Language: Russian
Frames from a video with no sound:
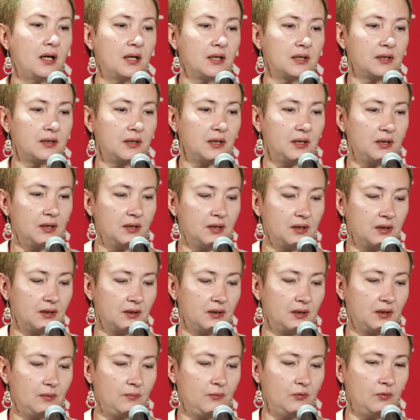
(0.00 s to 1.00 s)
останется
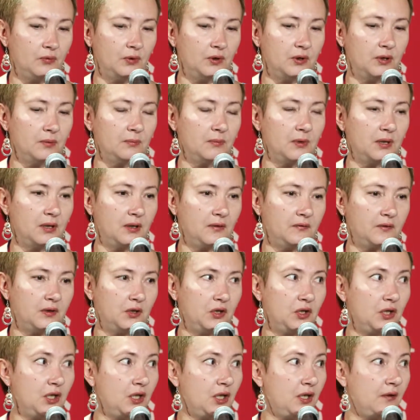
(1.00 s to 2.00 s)
с ребенком э, в
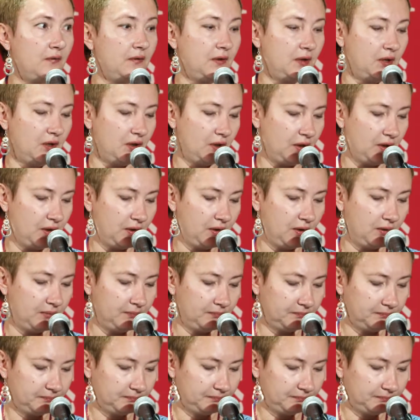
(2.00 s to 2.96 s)
течение всей жизни.